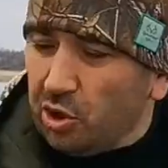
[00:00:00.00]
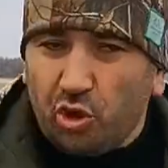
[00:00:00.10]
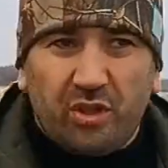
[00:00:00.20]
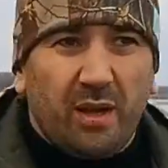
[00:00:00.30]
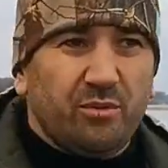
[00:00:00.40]

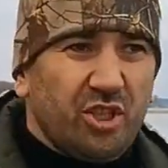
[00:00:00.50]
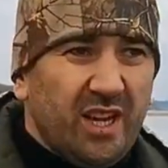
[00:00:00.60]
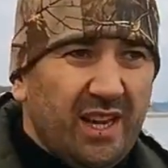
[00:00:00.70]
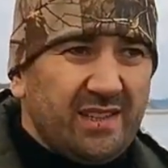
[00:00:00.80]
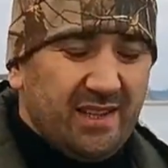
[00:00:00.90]
Решетка
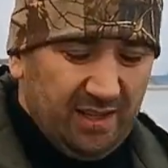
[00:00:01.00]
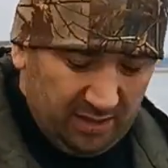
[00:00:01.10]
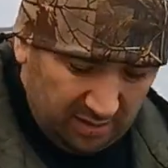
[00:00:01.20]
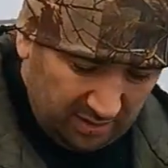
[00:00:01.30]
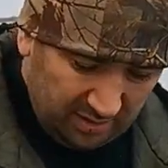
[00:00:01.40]
обжигается,
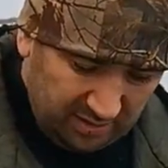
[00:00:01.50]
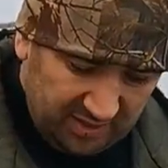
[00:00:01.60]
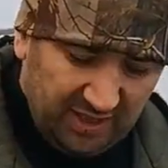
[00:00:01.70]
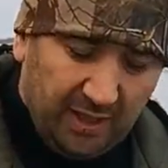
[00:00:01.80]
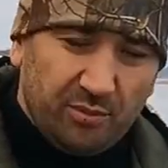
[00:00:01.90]

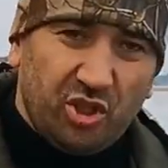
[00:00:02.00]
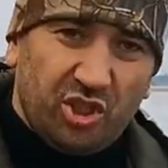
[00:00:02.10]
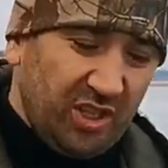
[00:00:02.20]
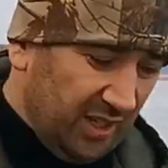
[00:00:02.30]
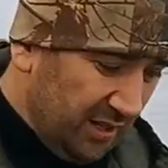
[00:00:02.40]
делаем
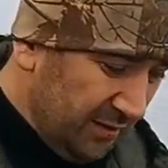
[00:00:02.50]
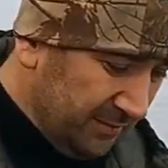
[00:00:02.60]
шашлык.